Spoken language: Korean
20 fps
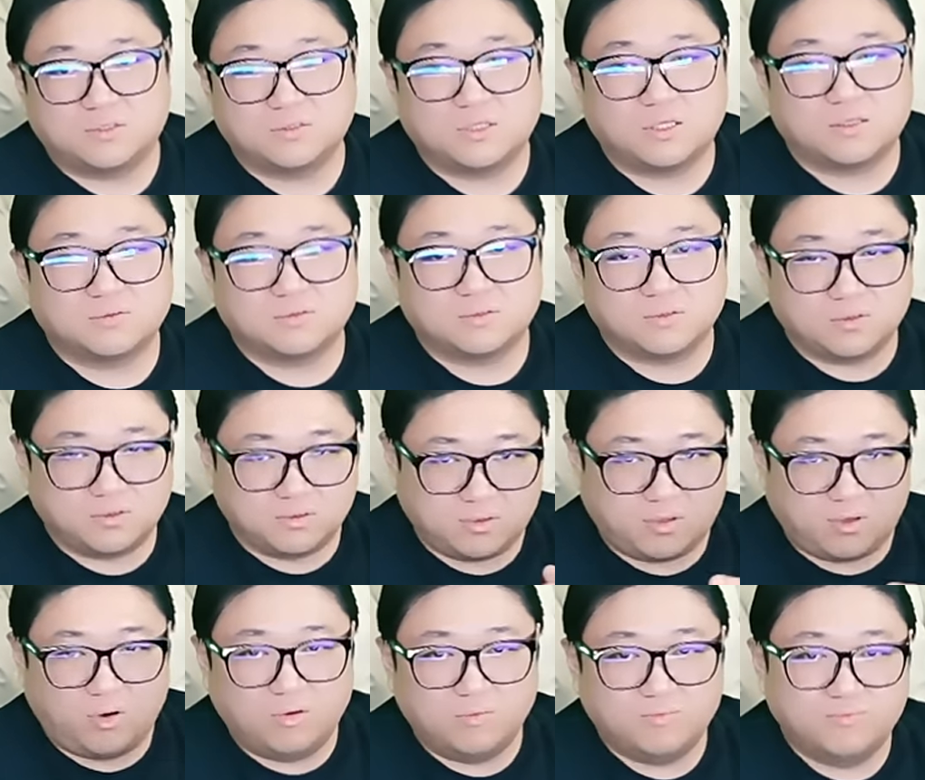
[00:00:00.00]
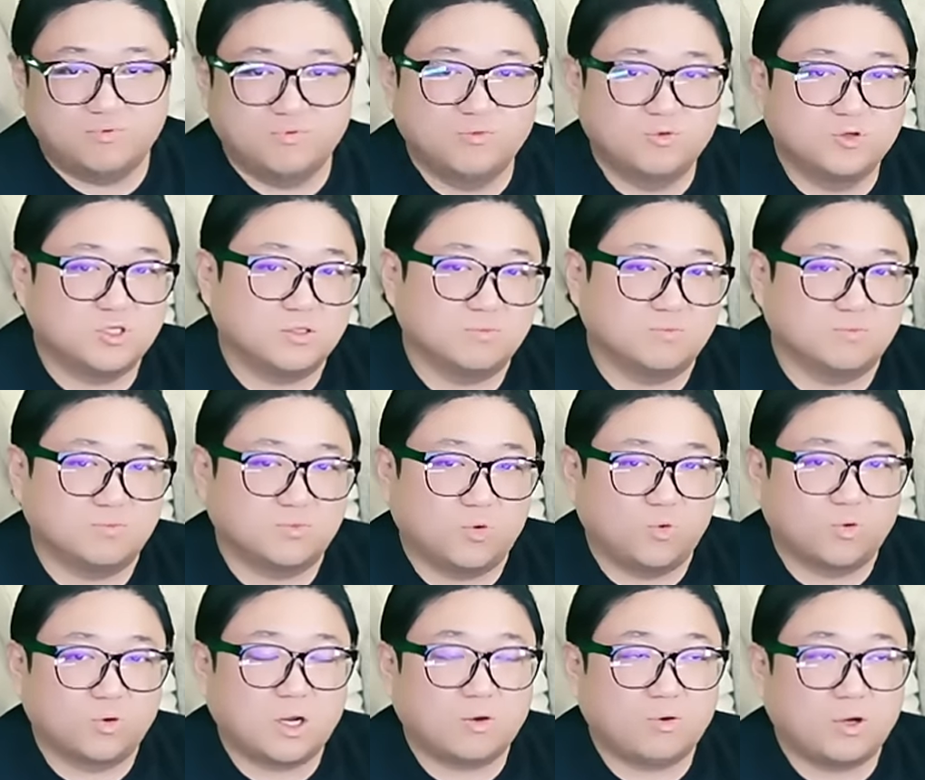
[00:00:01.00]
선생님 저 어, 부모님
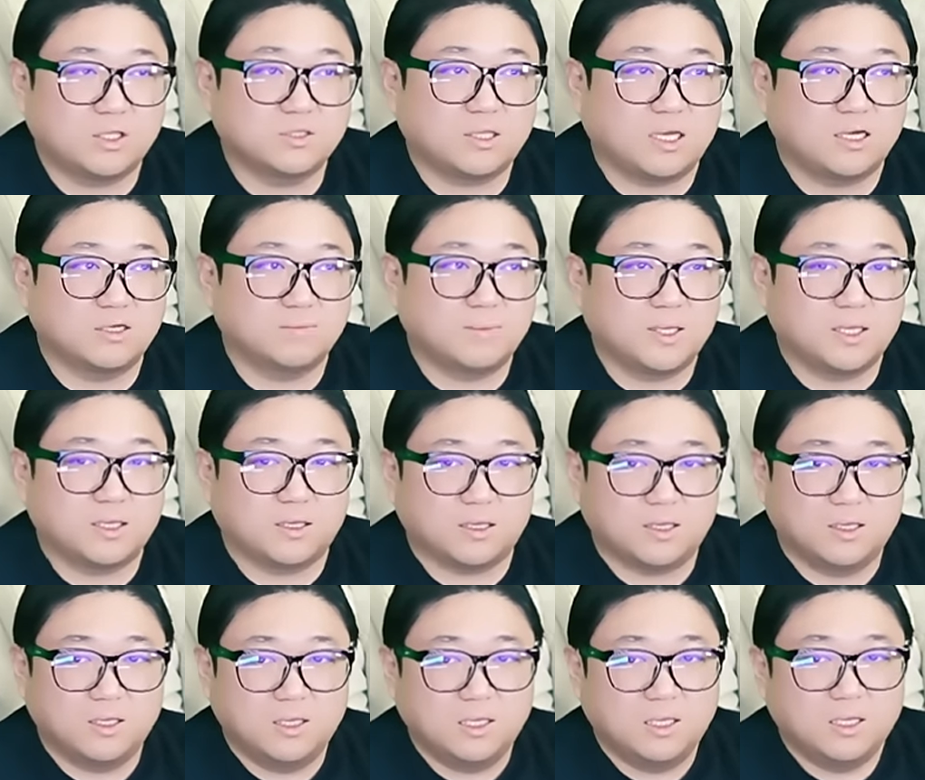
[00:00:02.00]
오라고 한 다음에